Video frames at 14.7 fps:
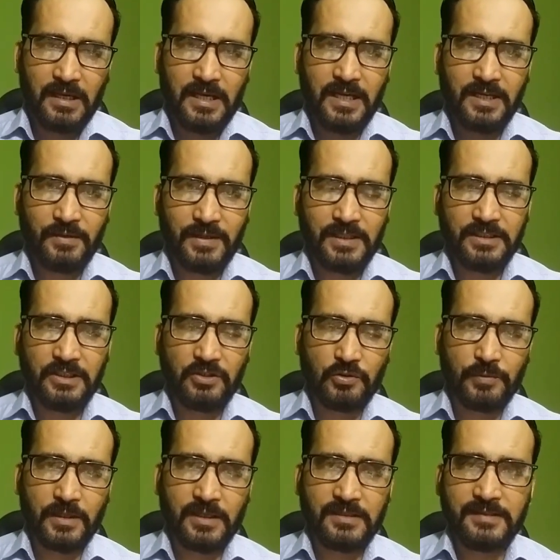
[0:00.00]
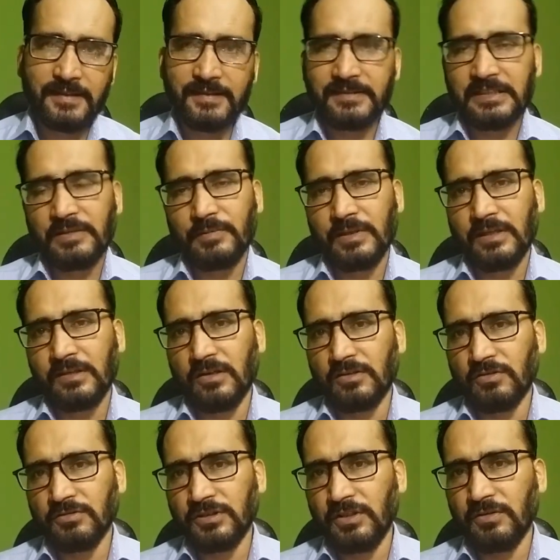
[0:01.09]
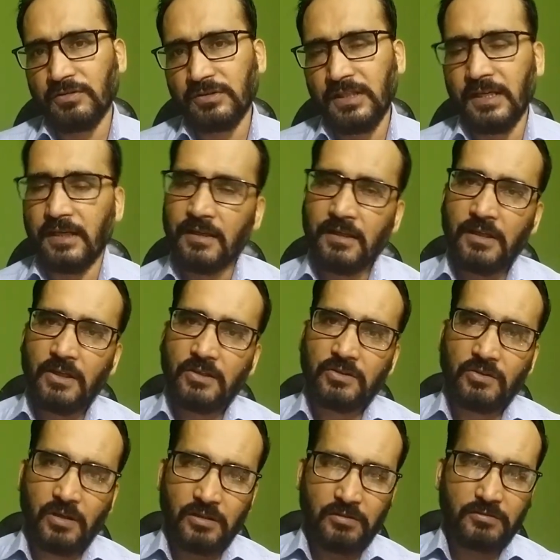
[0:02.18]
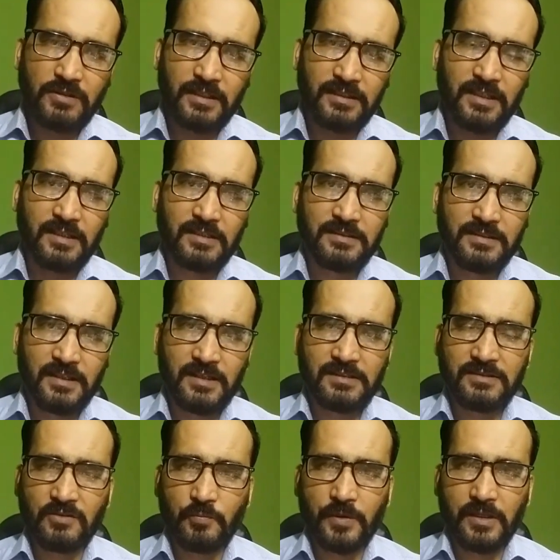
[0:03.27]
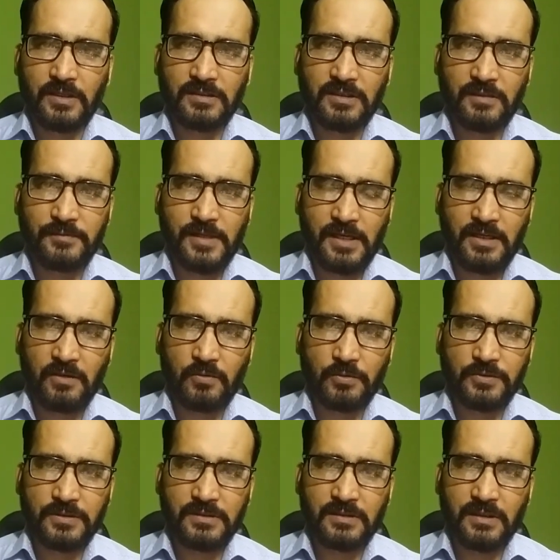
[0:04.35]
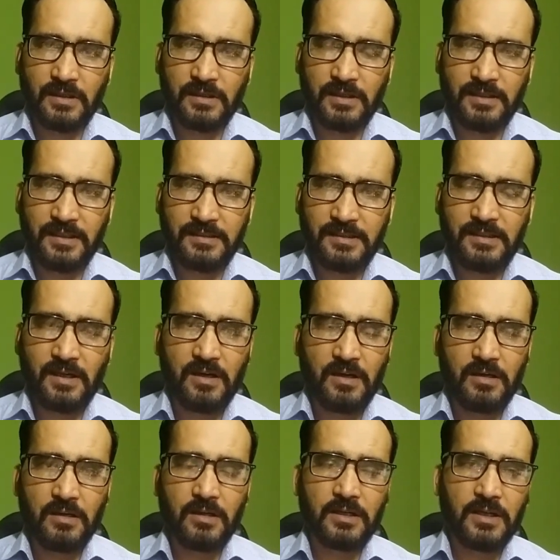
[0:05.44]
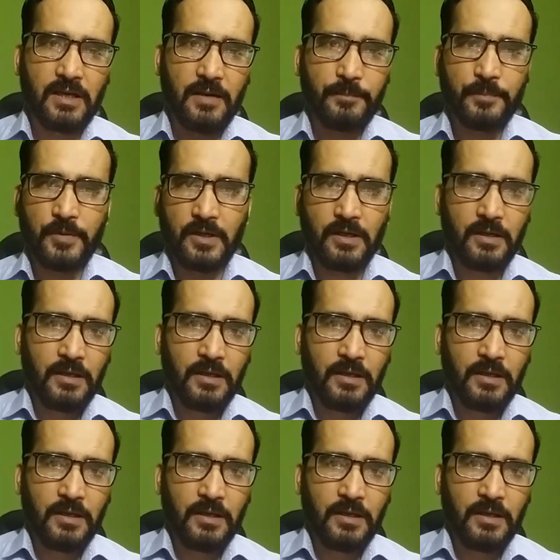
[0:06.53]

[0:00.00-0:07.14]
आने वाले दिनों में अगर जीएसटी में कटौती होती है तो ऑटो सेक्टर के शेयर्स ऊपर की तरफ जाने की कोशिश करनी चाहिए और अगर आप